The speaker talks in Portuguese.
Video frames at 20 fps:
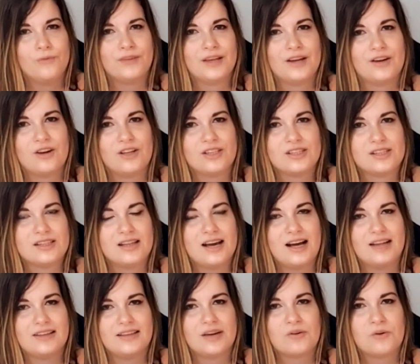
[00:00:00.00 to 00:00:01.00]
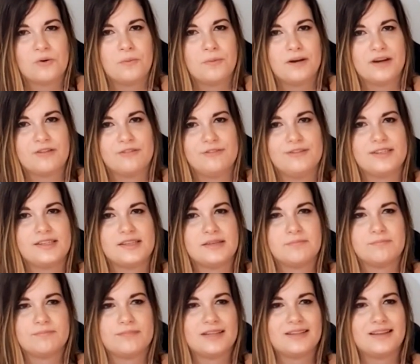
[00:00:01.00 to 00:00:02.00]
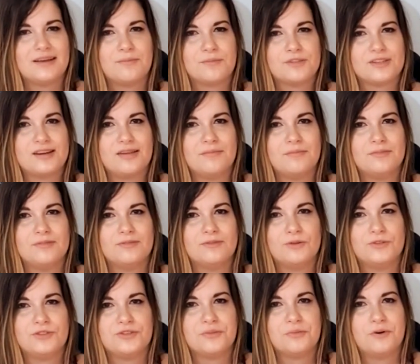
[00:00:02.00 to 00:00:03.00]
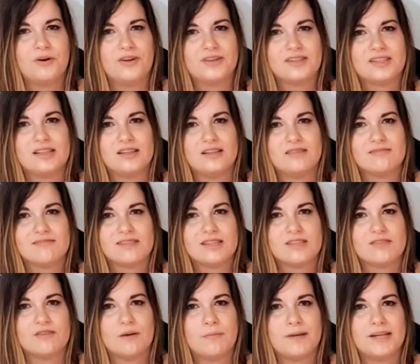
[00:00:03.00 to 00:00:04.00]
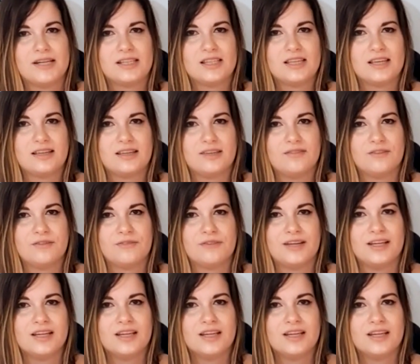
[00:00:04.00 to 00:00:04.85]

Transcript: um, negócio da, da compra que eu fiz sem tentar mostrar onde eu moro, senão vocês vão aparecer aqui, vamos ver.